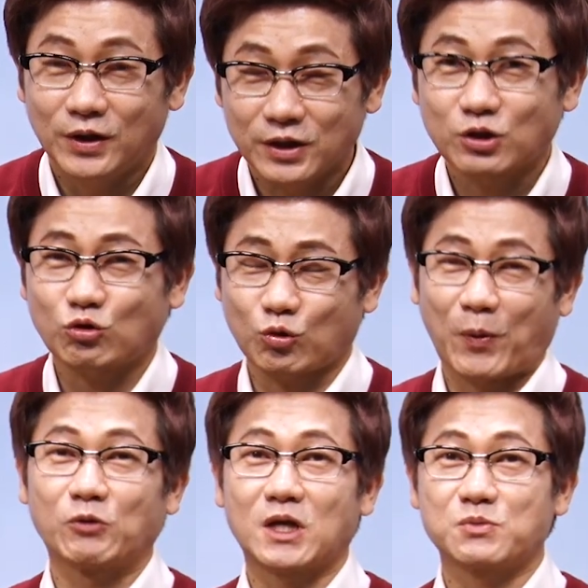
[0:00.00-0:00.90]
이런 식으로 쭉
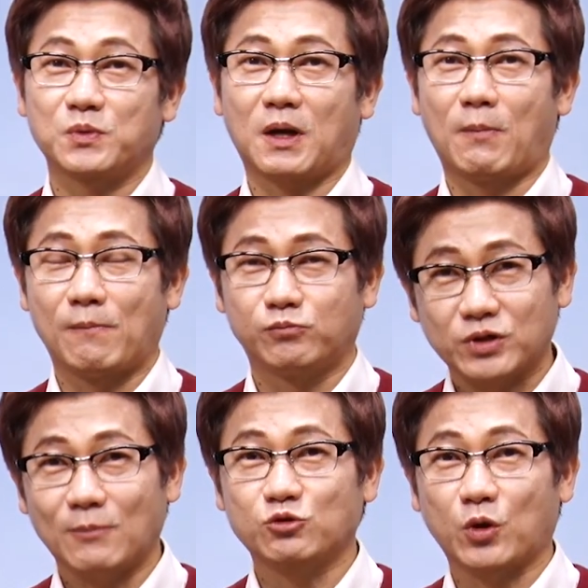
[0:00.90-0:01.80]
배우지 않습니까? 뭐
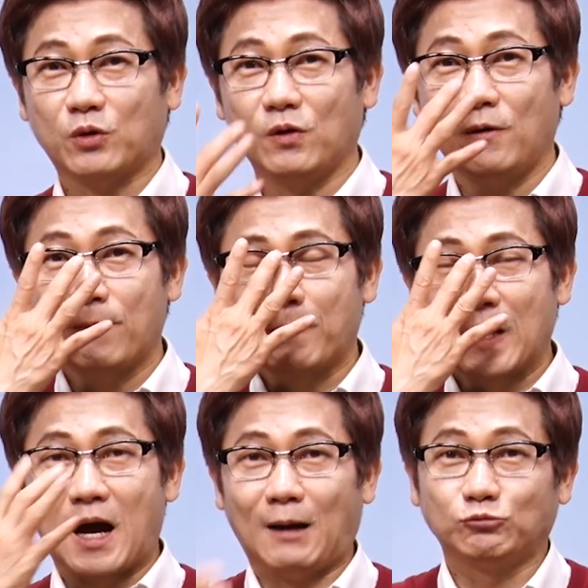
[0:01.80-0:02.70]
무리함수도 있고
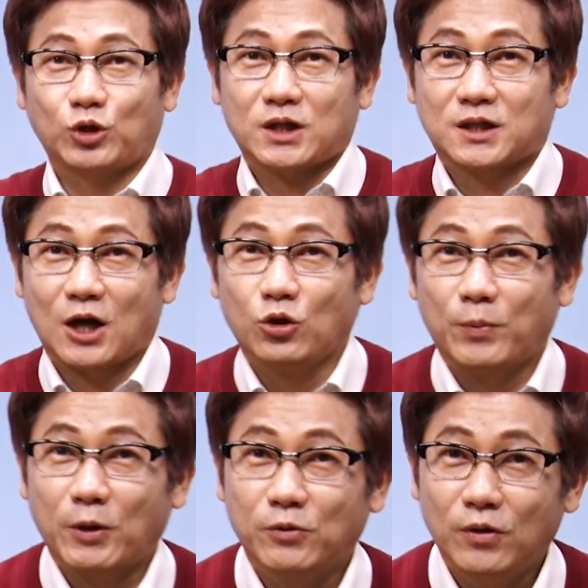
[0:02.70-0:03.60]
함수의 극한도
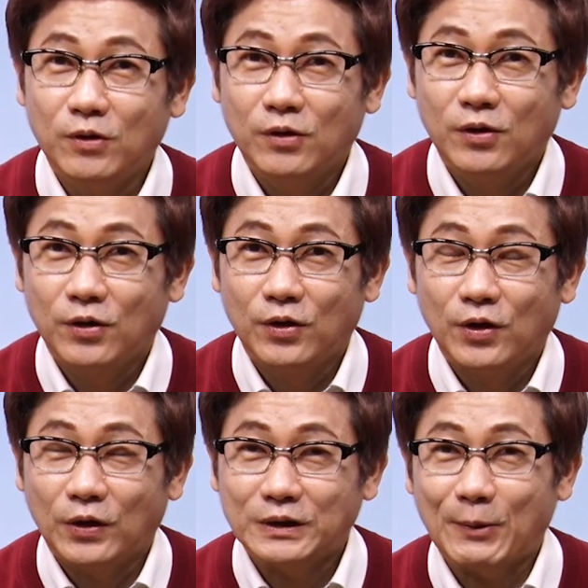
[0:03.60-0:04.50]
배우고
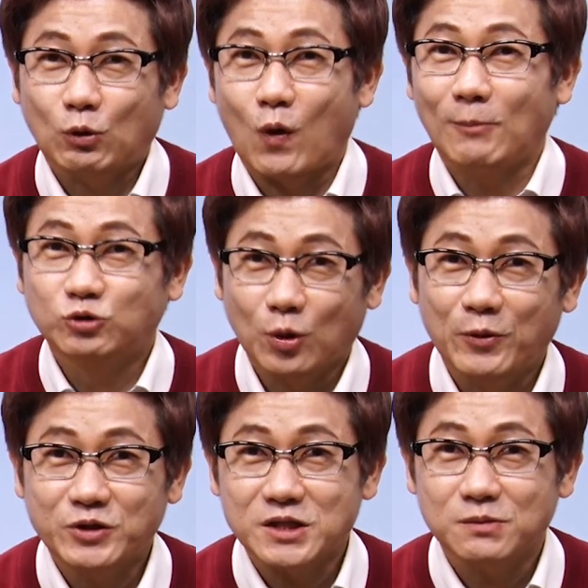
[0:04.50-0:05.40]
그 다음에 도함수도
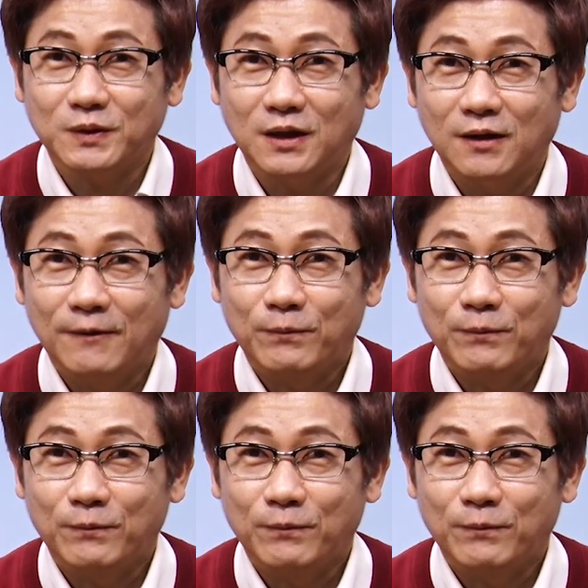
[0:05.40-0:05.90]
배우지 않습니까?